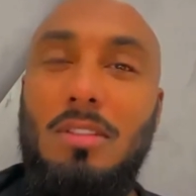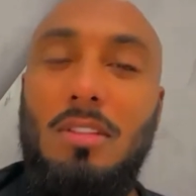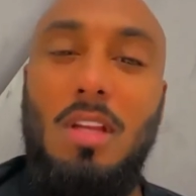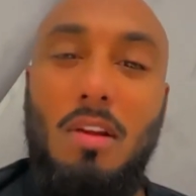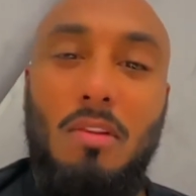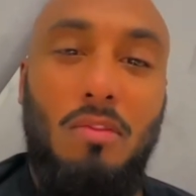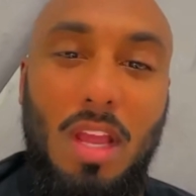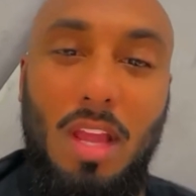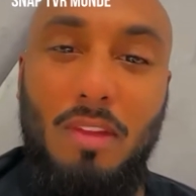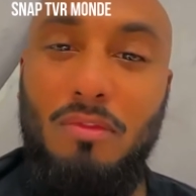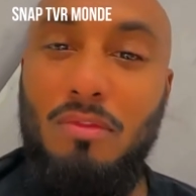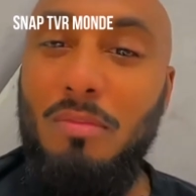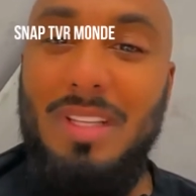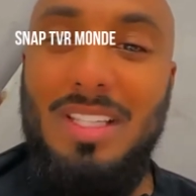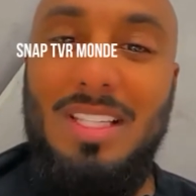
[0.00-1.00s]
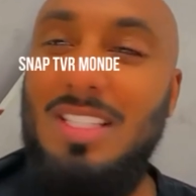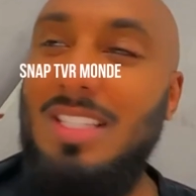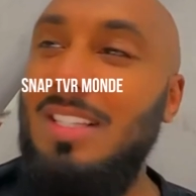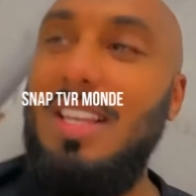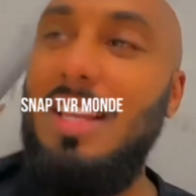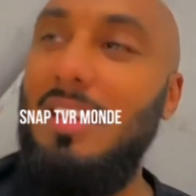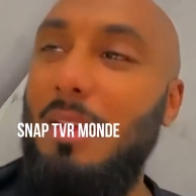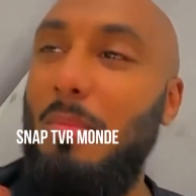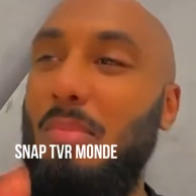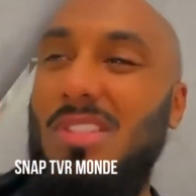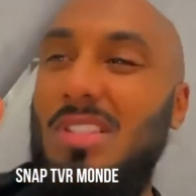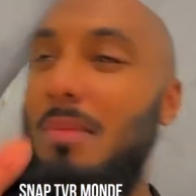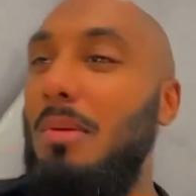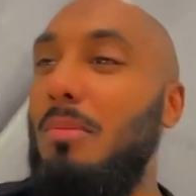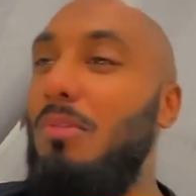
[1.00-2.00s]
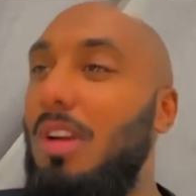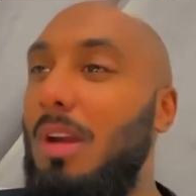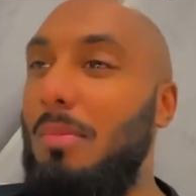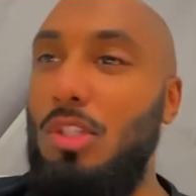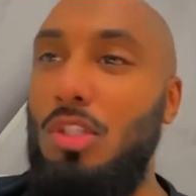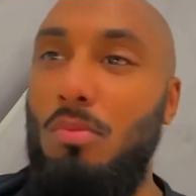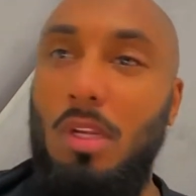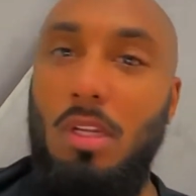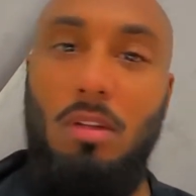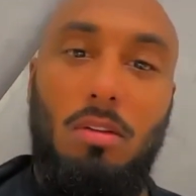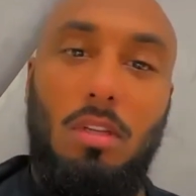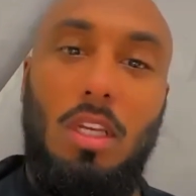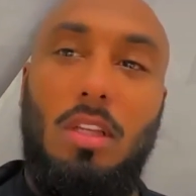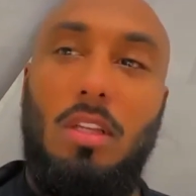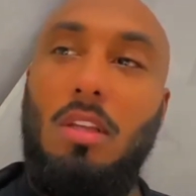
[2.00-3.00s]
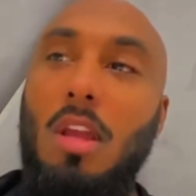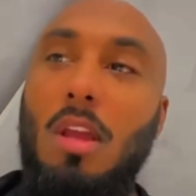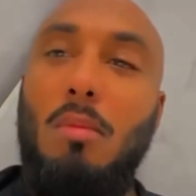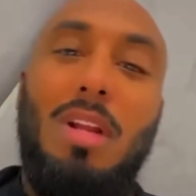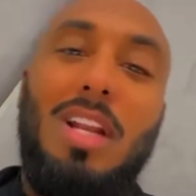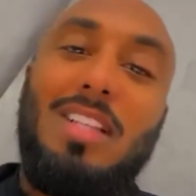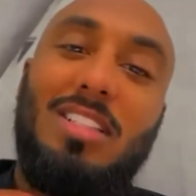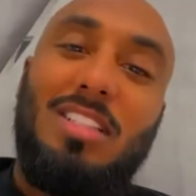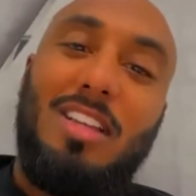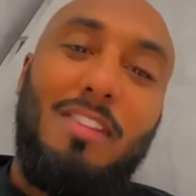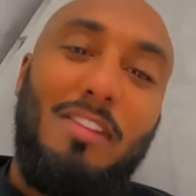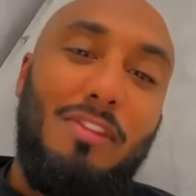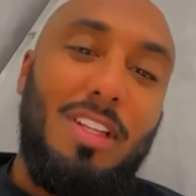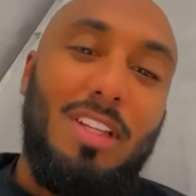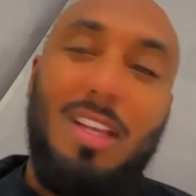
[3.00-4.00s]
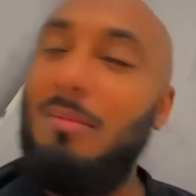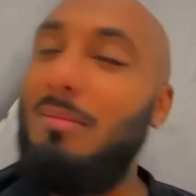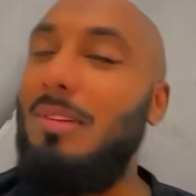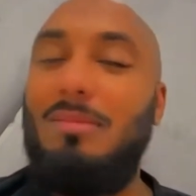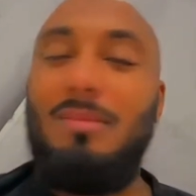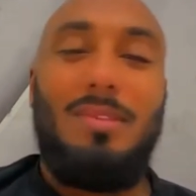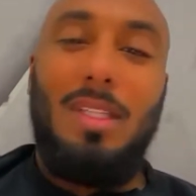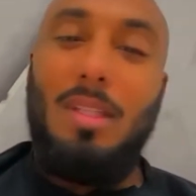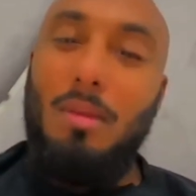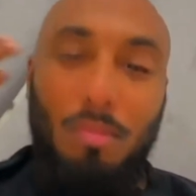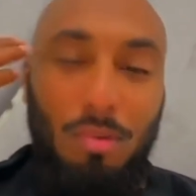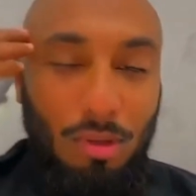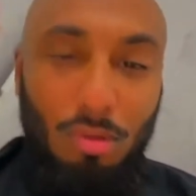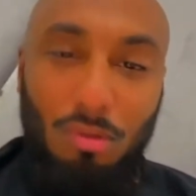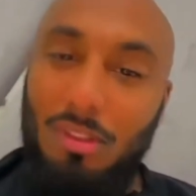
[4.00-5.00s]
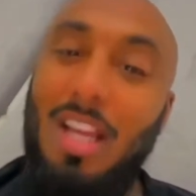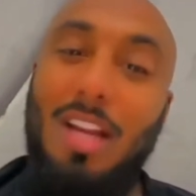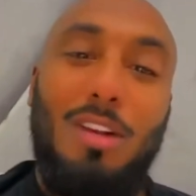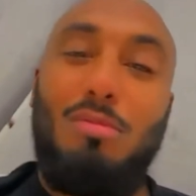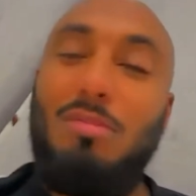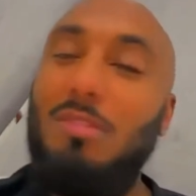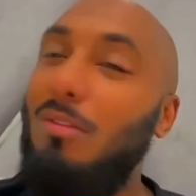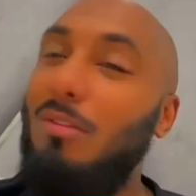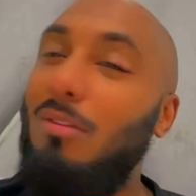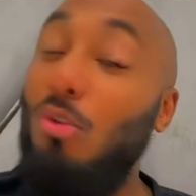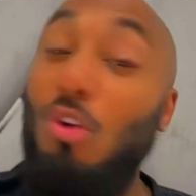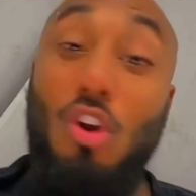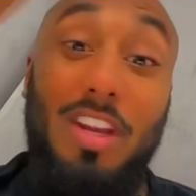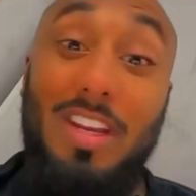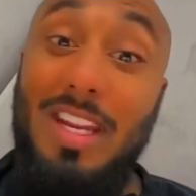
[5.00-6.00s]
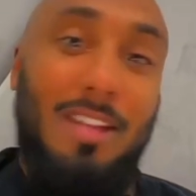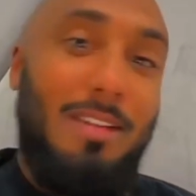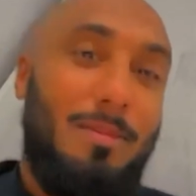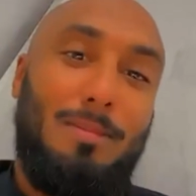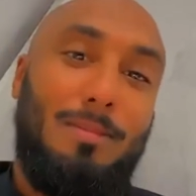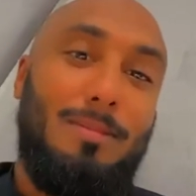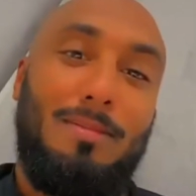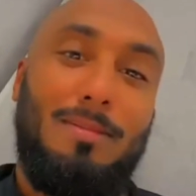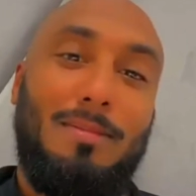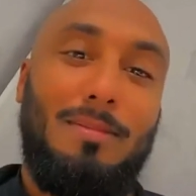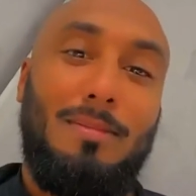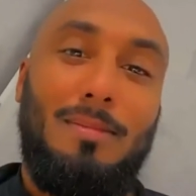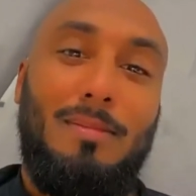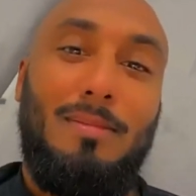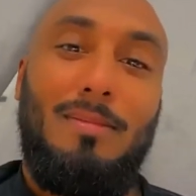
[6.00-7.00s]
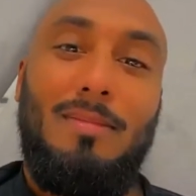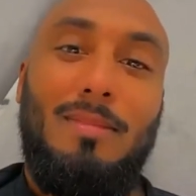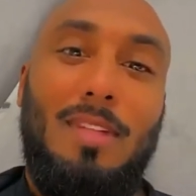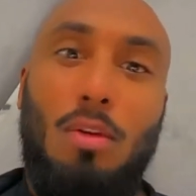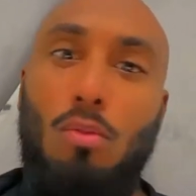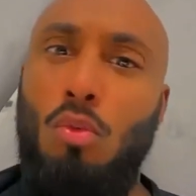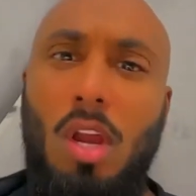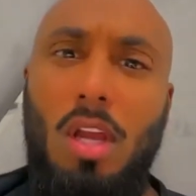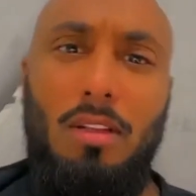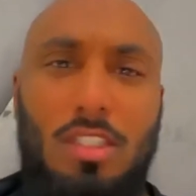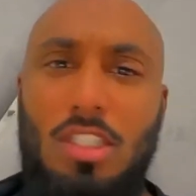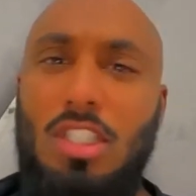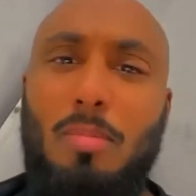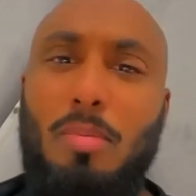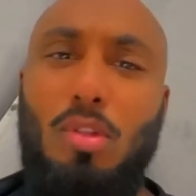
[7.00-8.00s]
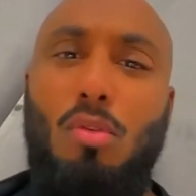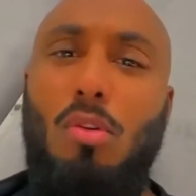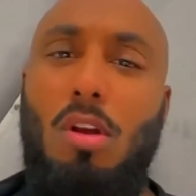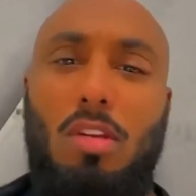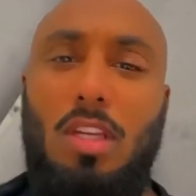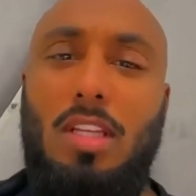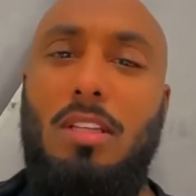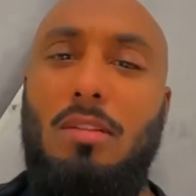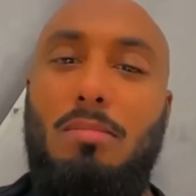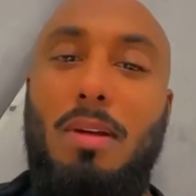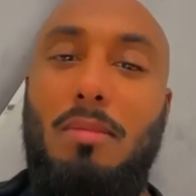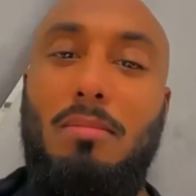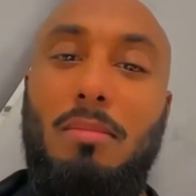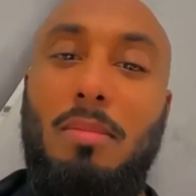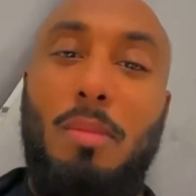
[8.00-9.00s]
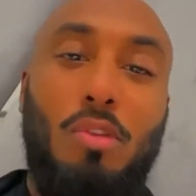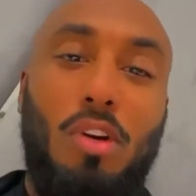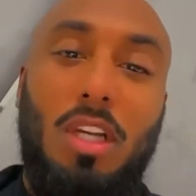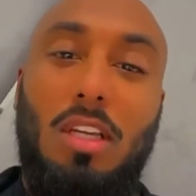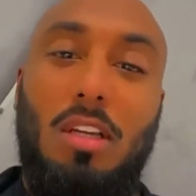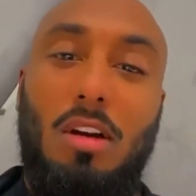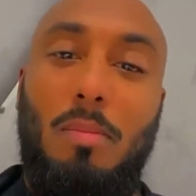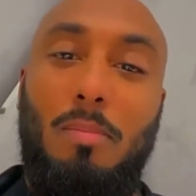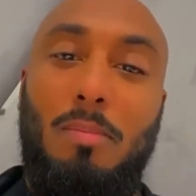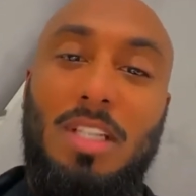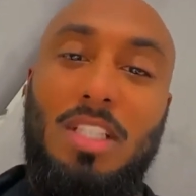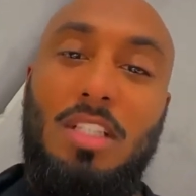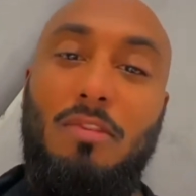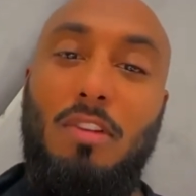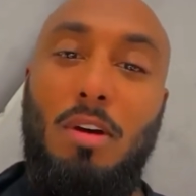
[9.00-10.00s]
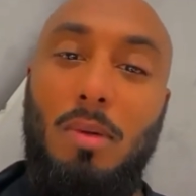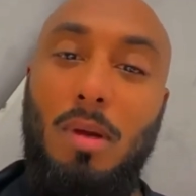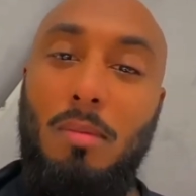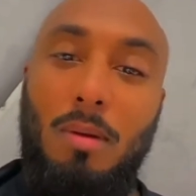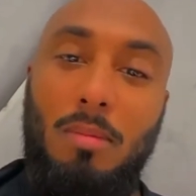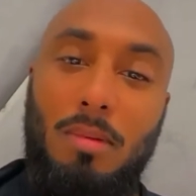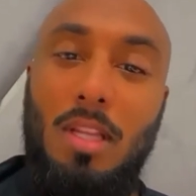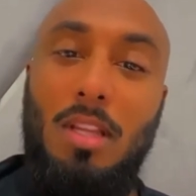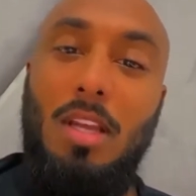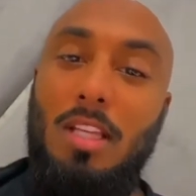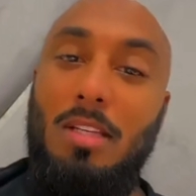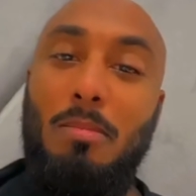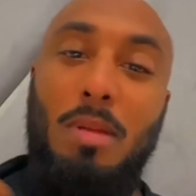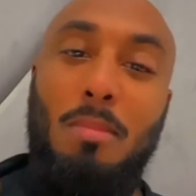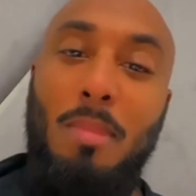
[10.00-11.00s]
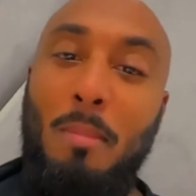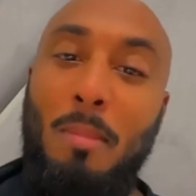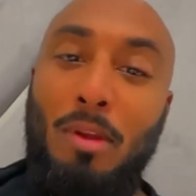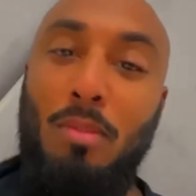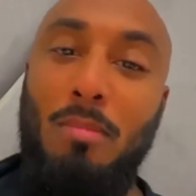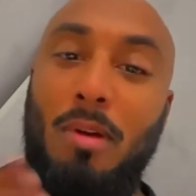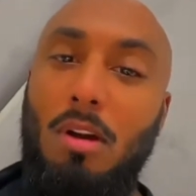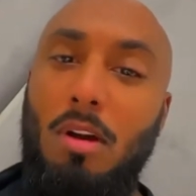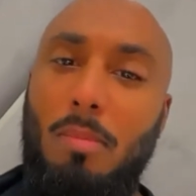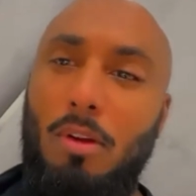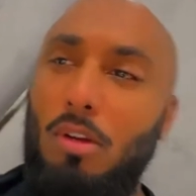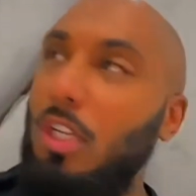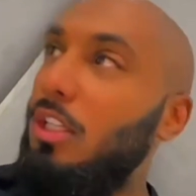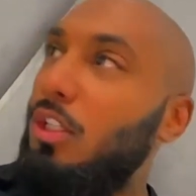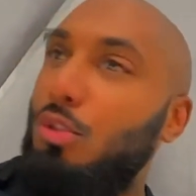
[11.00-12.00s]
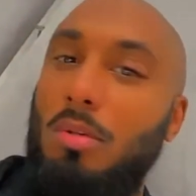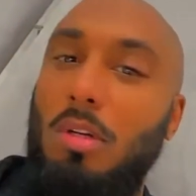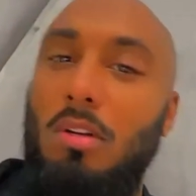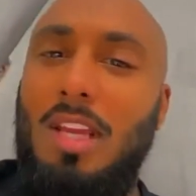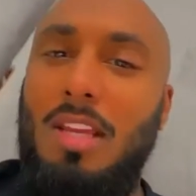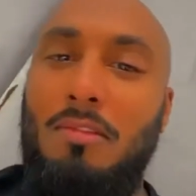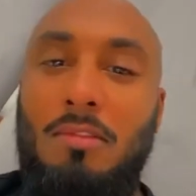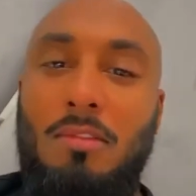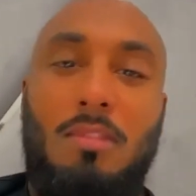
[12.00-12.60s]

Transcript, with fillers: Elle, vous met des disquettes, elle poste des mémories. Après, elle dit Bah non, regardez, bah là, c'est ce qu'elle va faire. Poto, on, a un, on connaît. Quoi Il dit n'importe quoi, regardez. Pas memory, hop, Maldives, hop, hop, hop. Elle met le même maillot de bain, hop, regardez, je suis là en live.